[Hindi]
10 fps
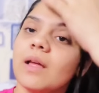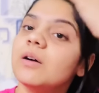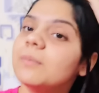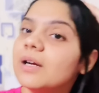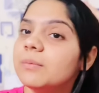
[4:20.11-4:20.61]

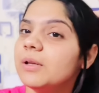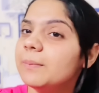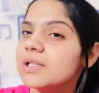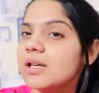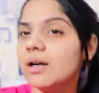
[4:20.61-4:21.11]
और बाकी मेरे
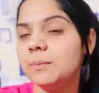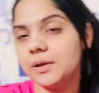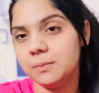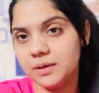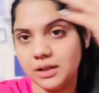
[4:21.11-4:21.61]
पास यहाँ
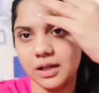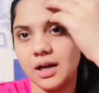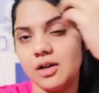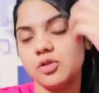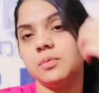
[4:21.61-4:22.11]
कपड़े भी नहीं है
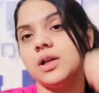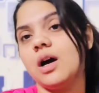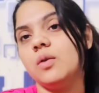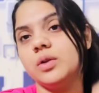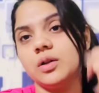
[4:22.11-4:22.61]
यार तो
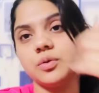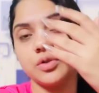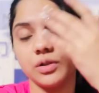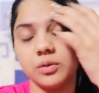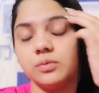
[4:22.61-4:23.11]

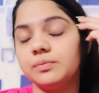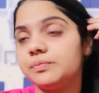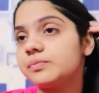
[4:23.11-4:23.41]
मैं